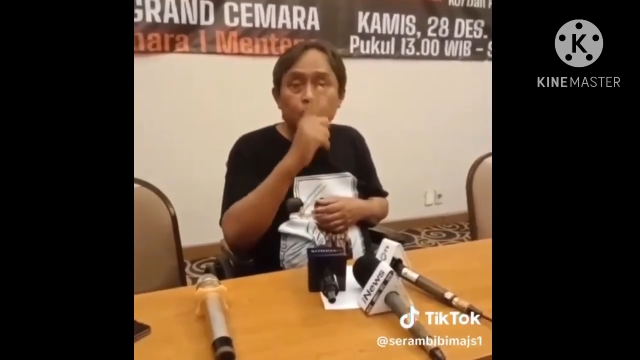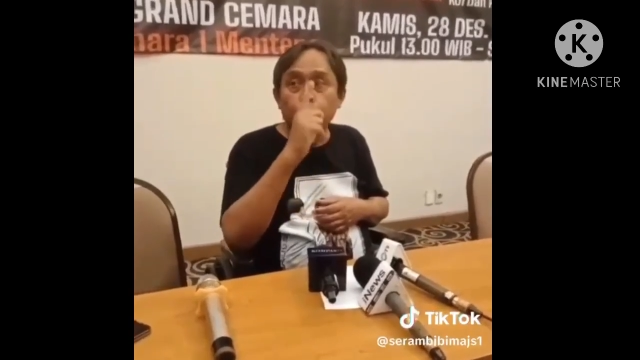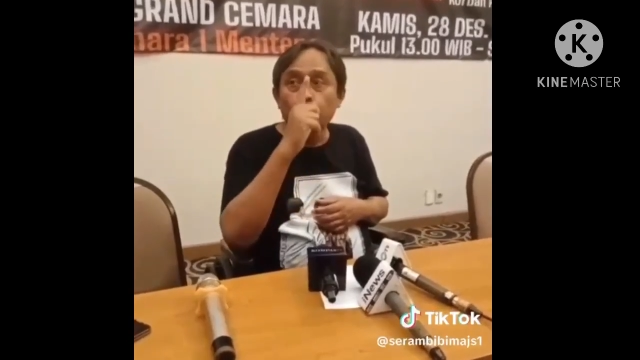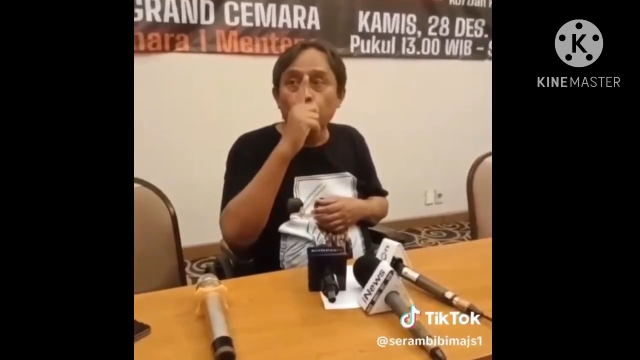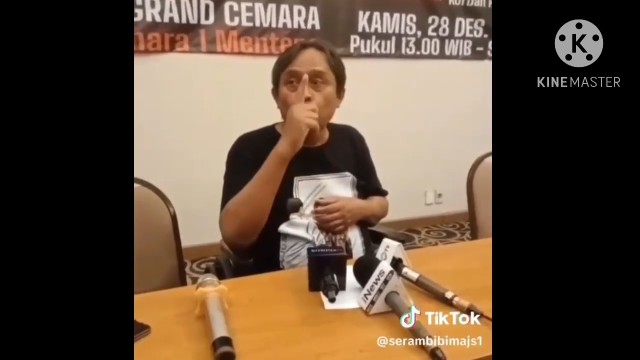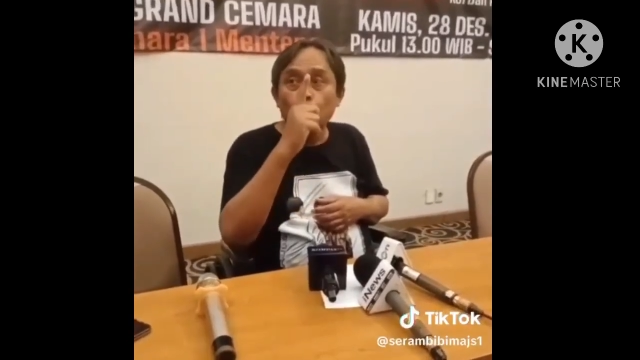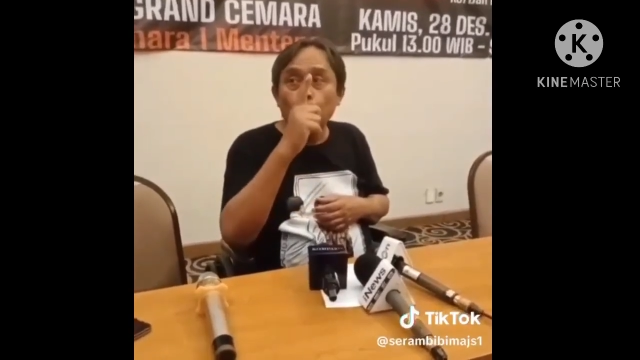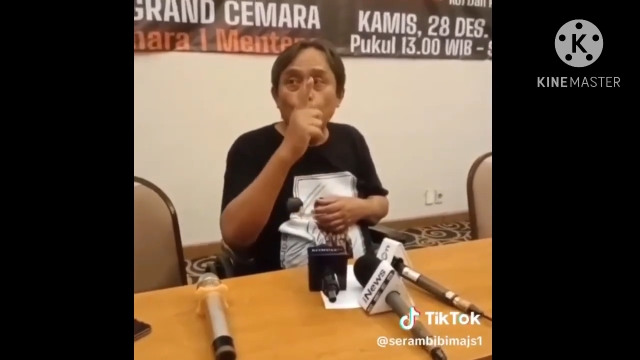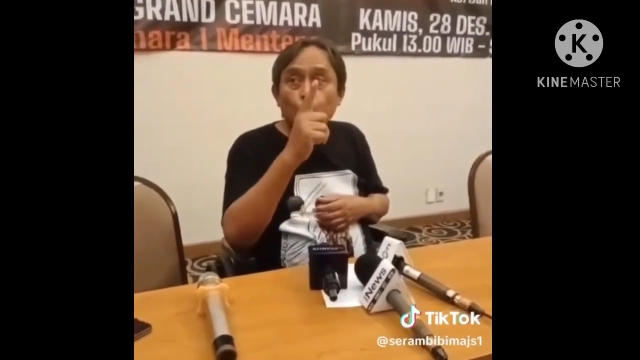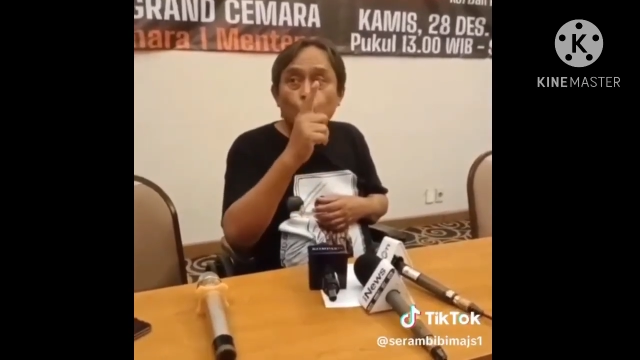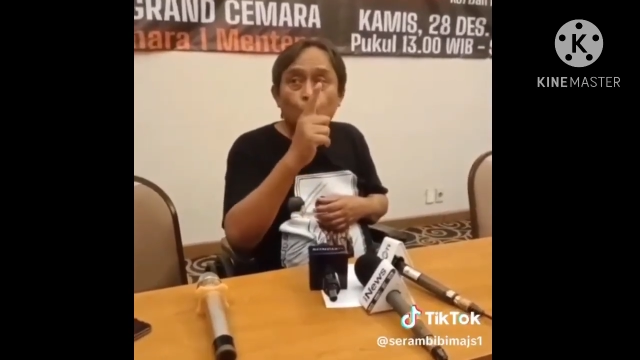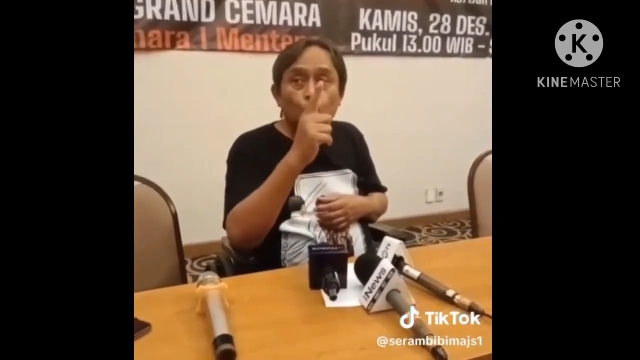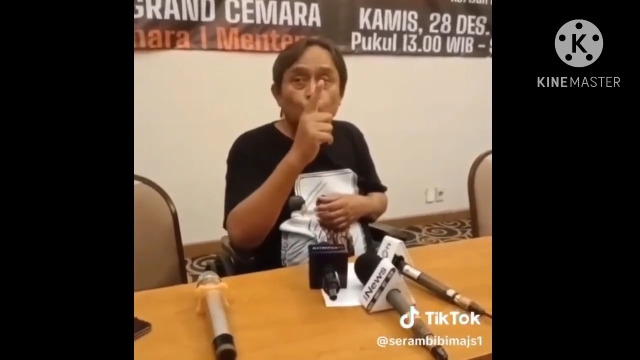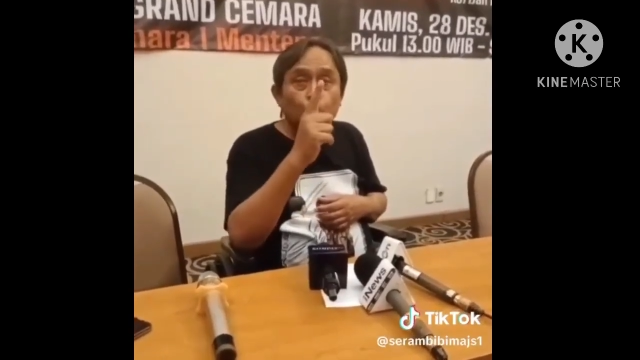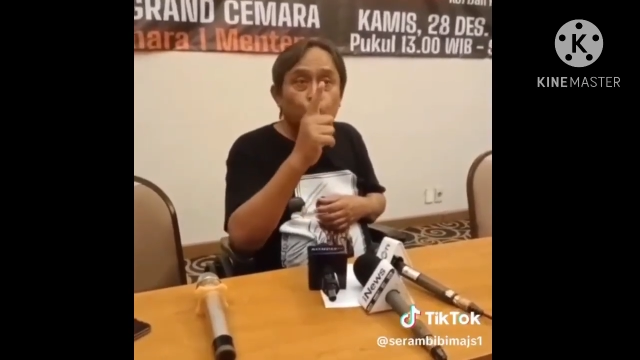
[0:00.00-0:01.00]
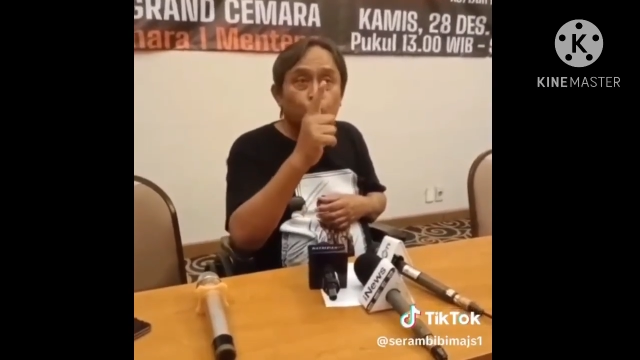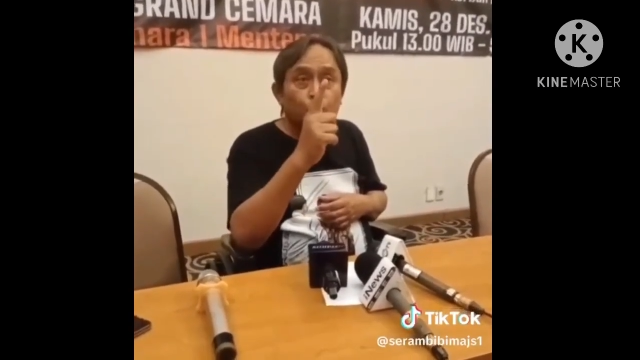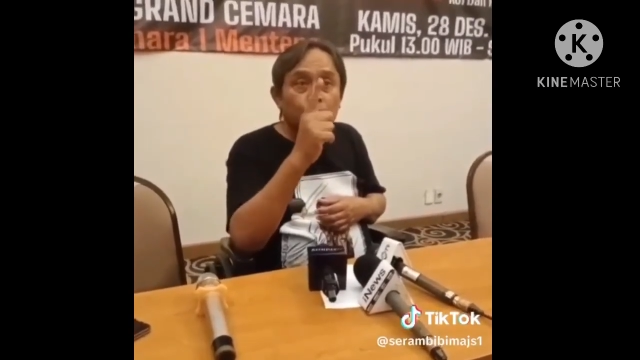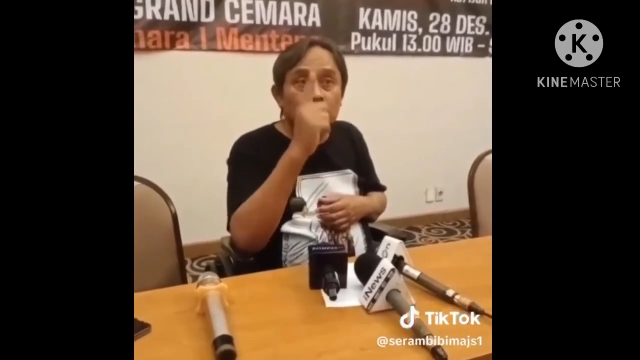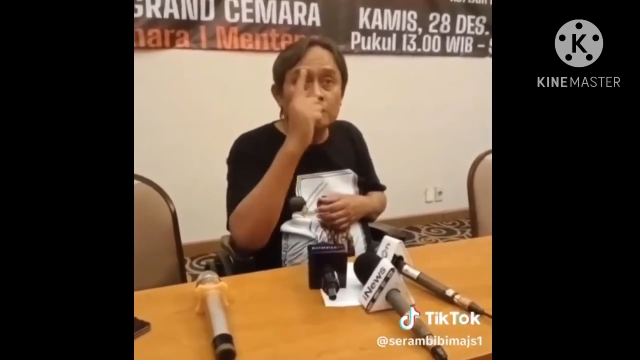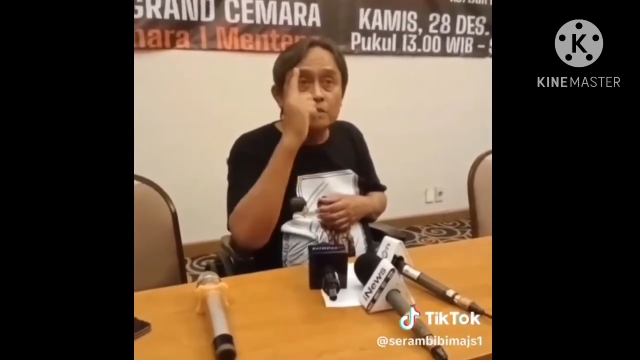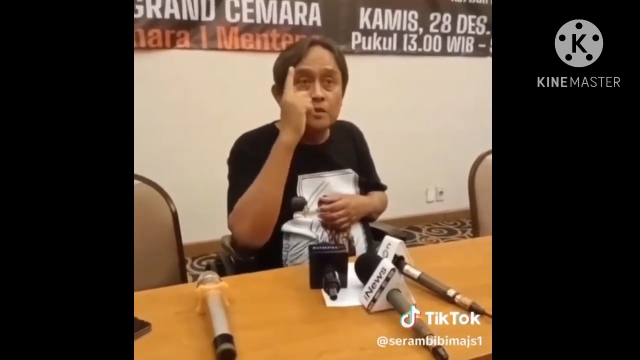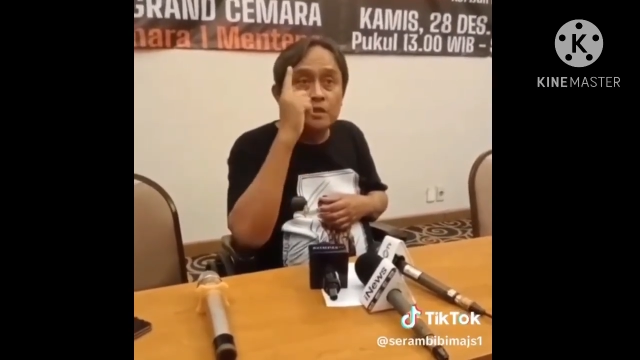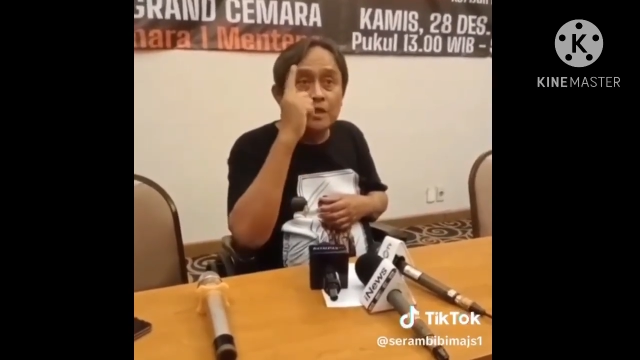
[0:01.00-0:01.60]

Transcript: melakukan penculikan